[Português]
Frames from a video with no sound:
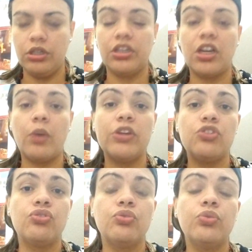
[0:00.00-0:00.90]
que é o
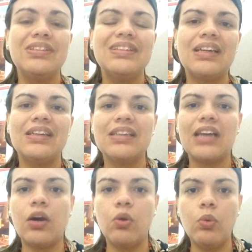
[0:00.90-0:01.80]
Exu
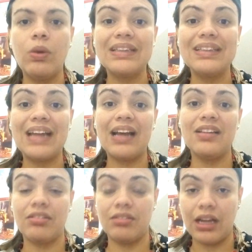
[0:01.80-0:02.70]
Tranca-Rua
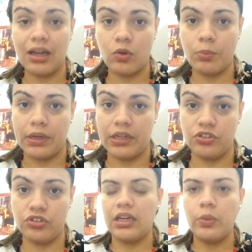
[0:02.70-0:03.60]
das
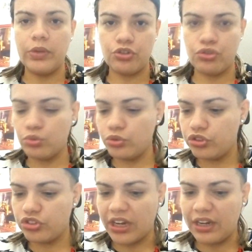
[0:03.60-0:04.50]
Almas. É um Exu
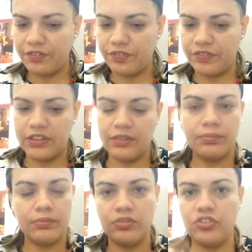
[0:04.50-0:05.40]

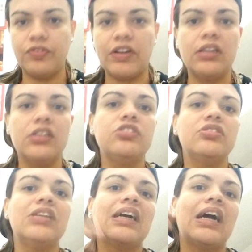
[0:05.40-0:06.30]
chefe de
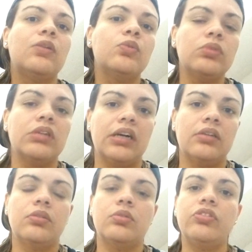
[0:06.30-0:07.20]
falange da
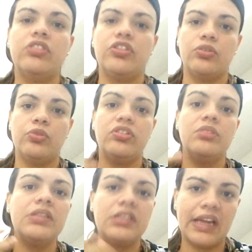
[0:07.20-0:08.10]
Calunga, ou seja, do
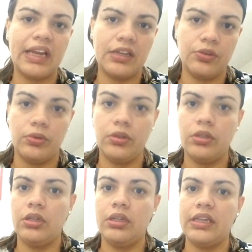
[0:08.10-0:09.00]
cemitério,
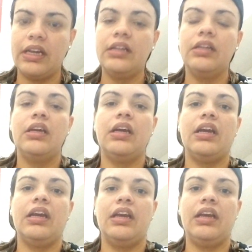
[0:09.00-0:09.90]
né?
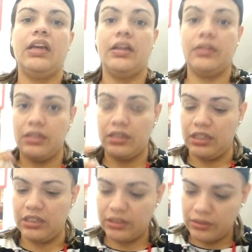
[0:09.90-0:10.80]
É,
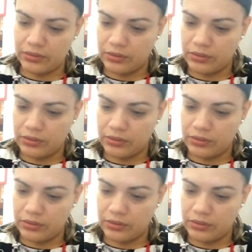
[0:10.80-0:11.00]
ele